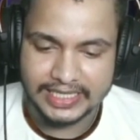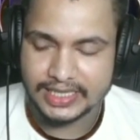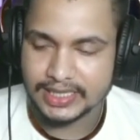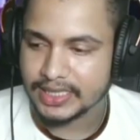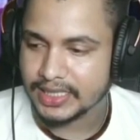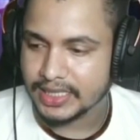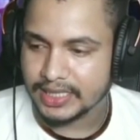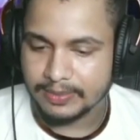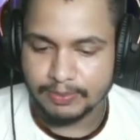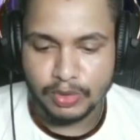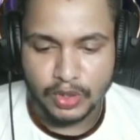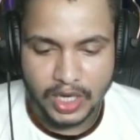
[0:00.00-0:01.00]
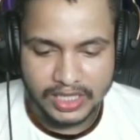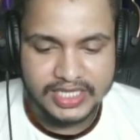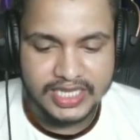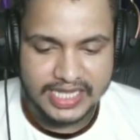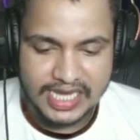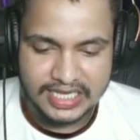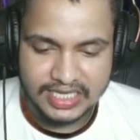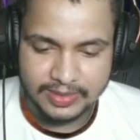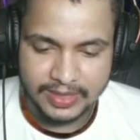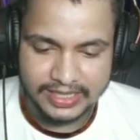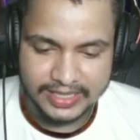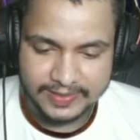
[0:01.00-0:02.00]
गाइस बहुत ज़्यादा
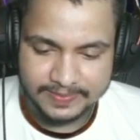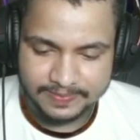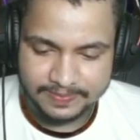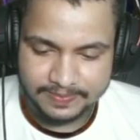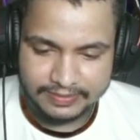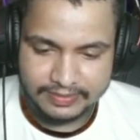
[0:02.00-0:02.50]
अच्छी बात है